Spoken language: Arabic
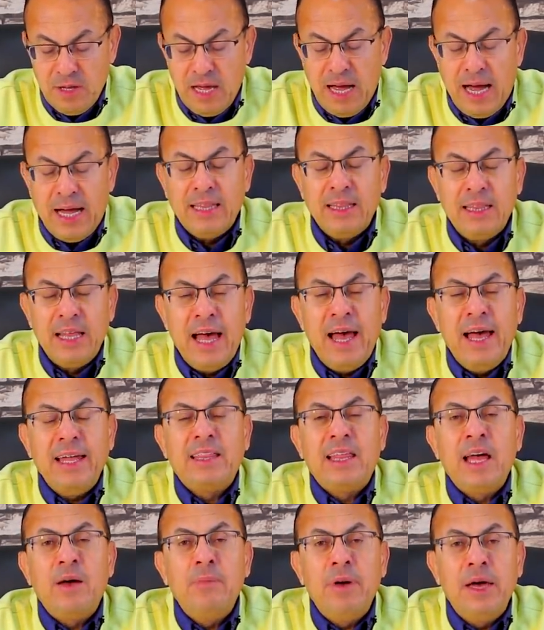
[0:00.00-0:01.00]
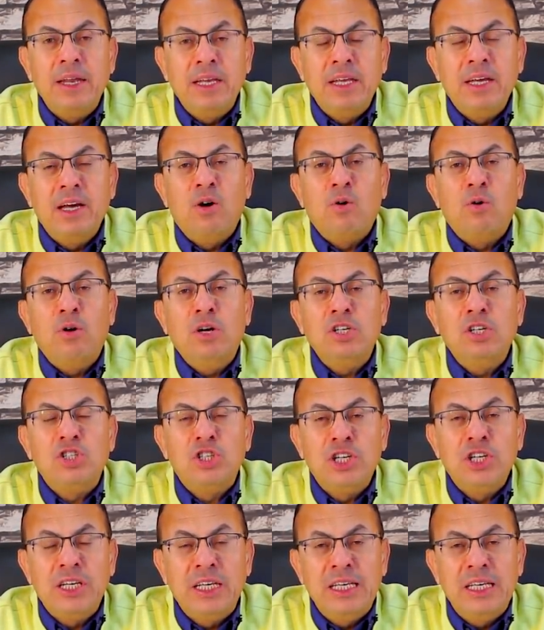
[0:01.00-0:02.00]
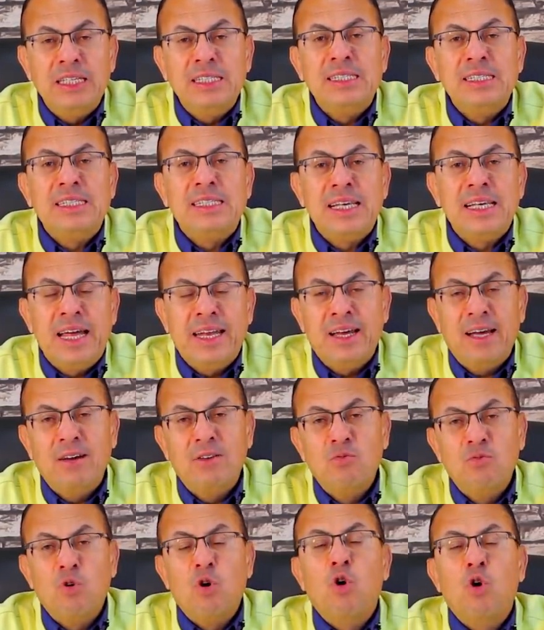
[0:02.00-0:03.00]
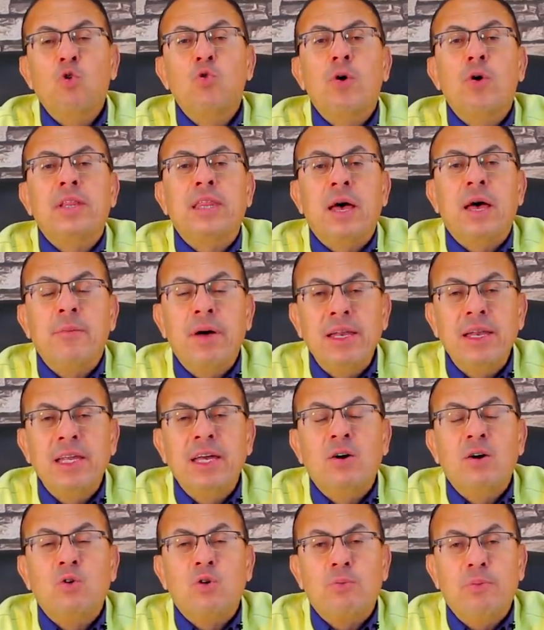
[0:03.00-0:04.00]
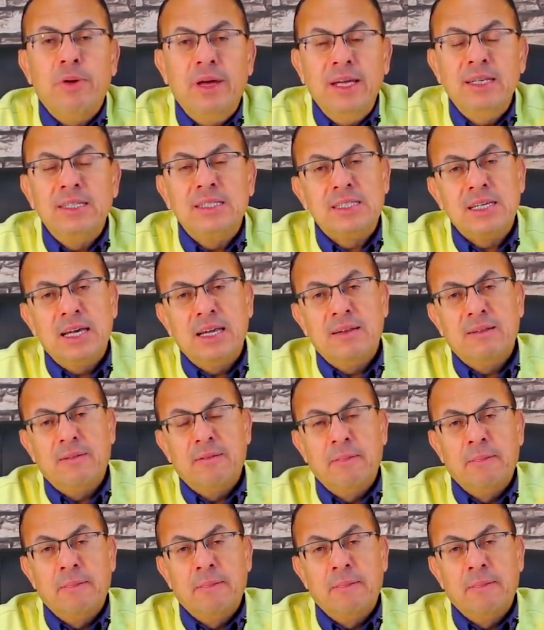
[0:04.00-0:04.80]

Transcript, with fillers: عندها 28 سنة وهو 48 سنة